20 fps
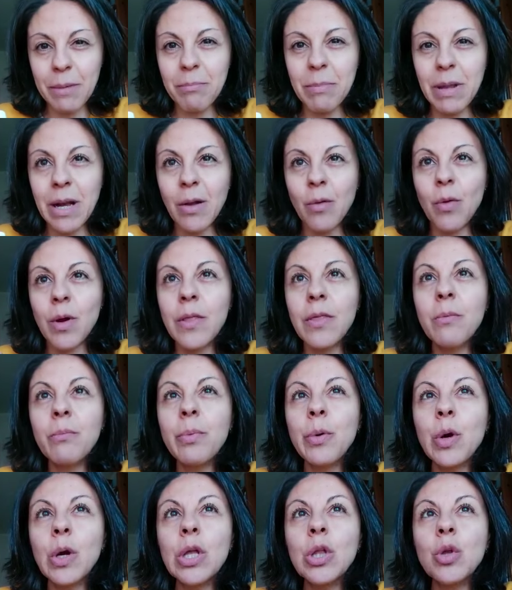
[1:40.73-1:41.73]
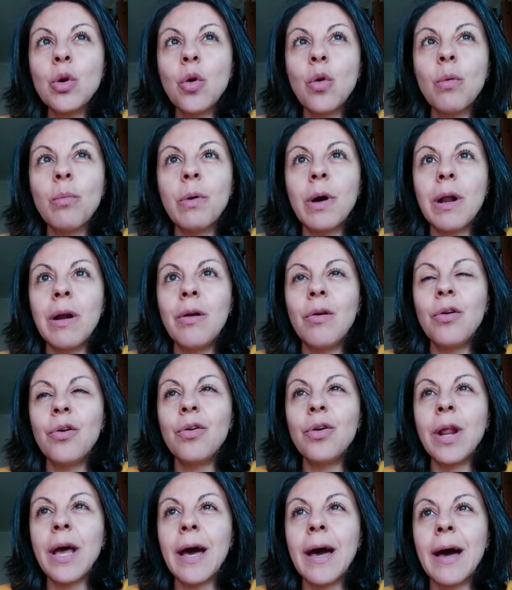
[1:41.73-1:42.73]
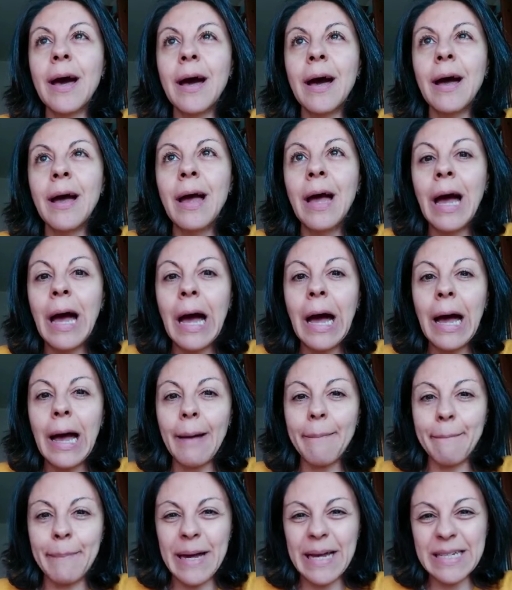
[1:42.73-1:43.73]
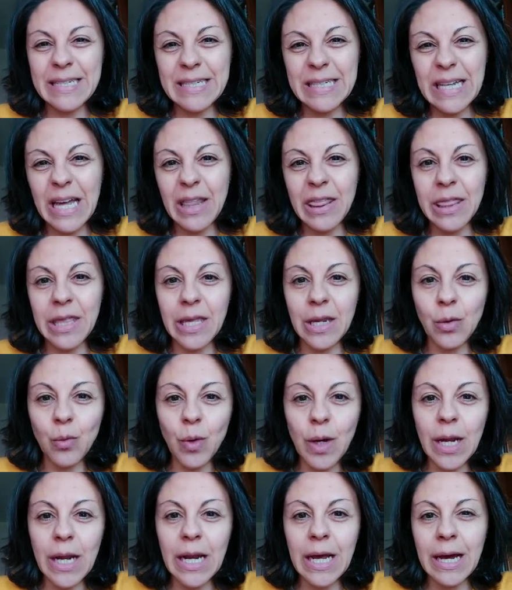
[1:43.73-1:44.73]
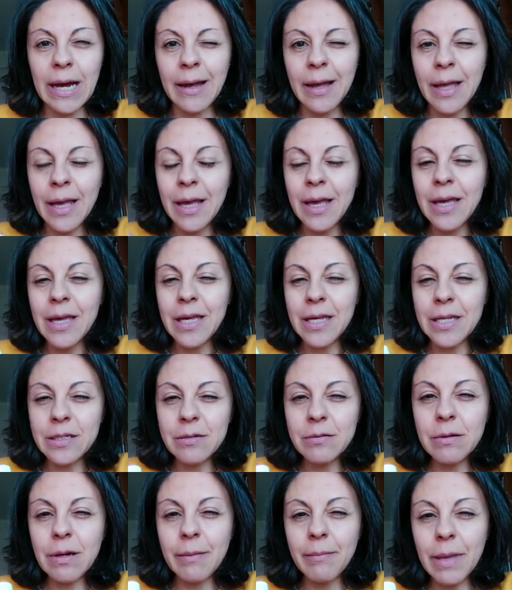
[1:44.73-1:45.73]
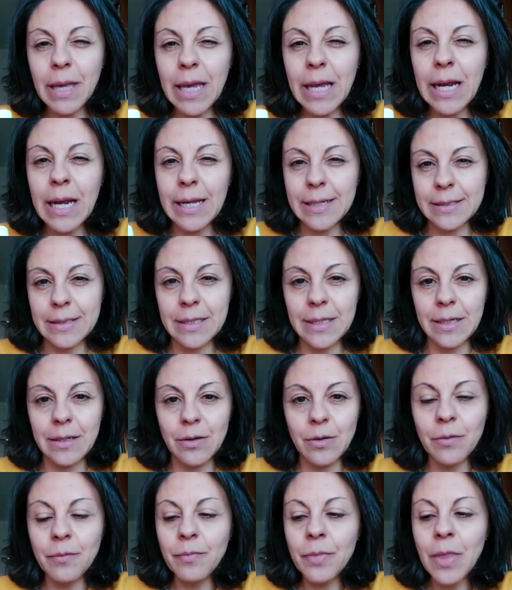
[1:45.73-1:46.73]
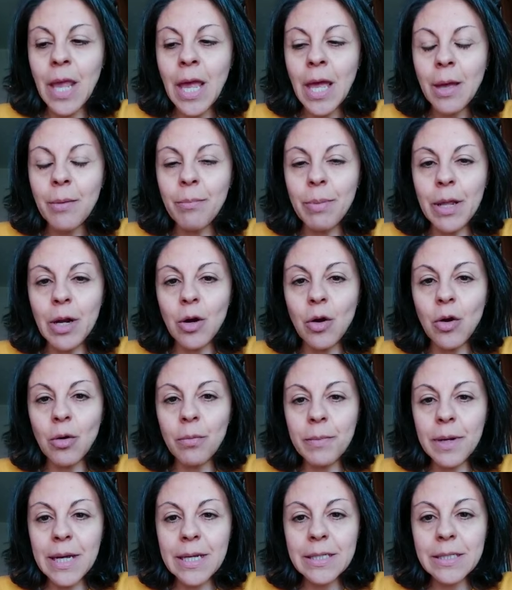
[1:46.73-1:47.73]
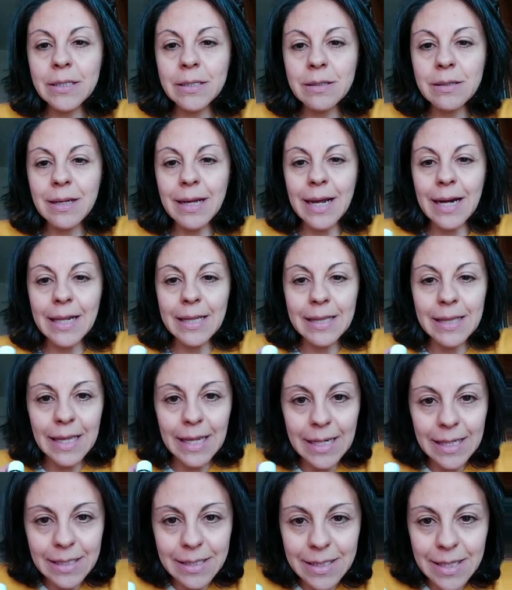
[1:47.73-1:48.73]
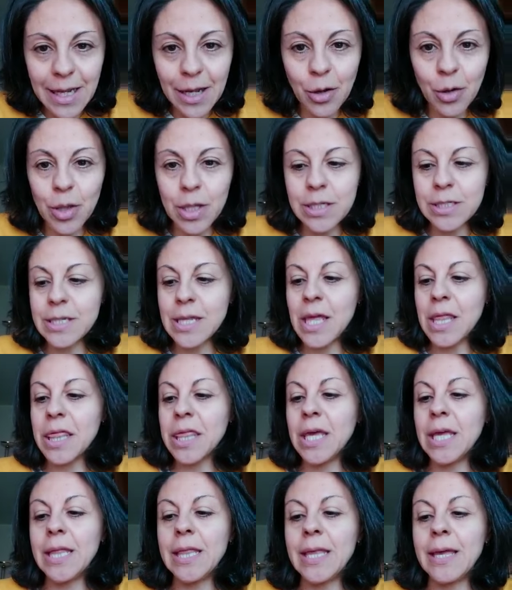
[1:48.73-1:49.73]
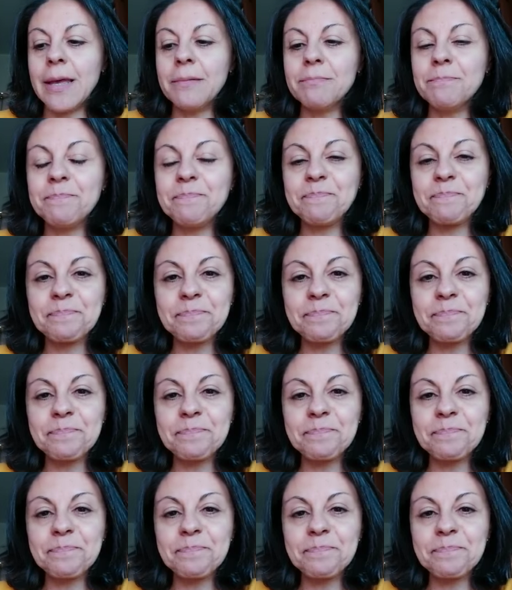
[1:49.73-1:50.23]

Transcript: Me recuerda un poquito como alora a pasa, ciruela, es una mezcla así, ¿no? Pero lo más característico de este aceite